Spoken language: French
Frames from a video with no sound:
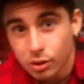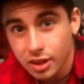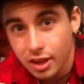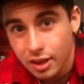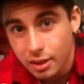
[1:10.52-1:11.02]

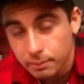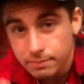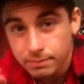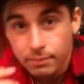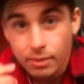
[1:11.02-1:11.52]
ok, LM.
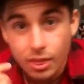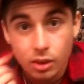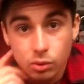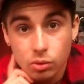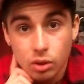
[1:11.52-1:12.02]

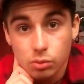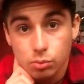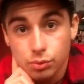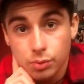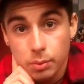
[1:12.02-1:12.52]
Donc voilà, je
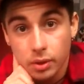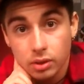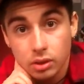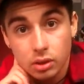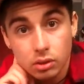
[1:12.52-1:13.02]
me suis fait
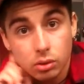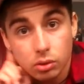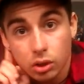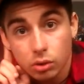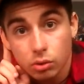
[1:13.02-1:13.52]
percer
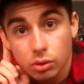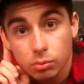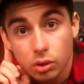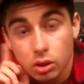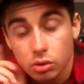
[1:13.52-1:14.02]
euh, la
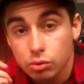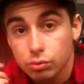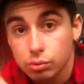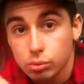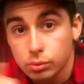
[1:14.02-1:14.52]
deuxième oreille, j'ai
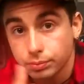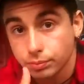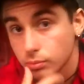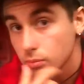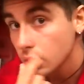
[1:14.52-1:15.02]
voulu,
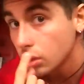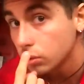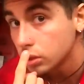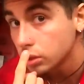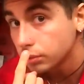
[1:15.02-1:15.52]
et
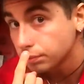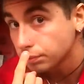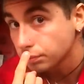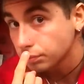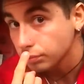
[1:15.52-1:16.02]
le nez.
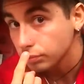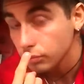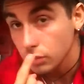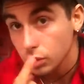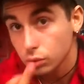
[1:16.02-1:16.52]

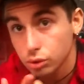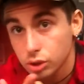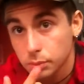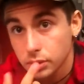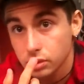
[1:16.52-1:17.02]
Donc je
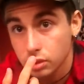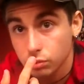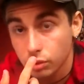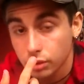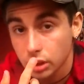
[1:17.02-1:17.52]
sais pas si ça
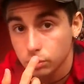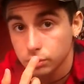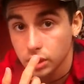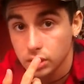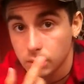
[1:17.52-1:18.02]
se voit vraiment
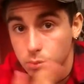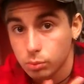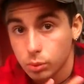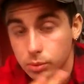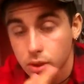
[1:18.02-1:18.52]

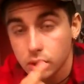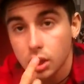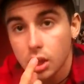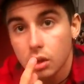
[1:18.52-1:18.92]
véritablement bien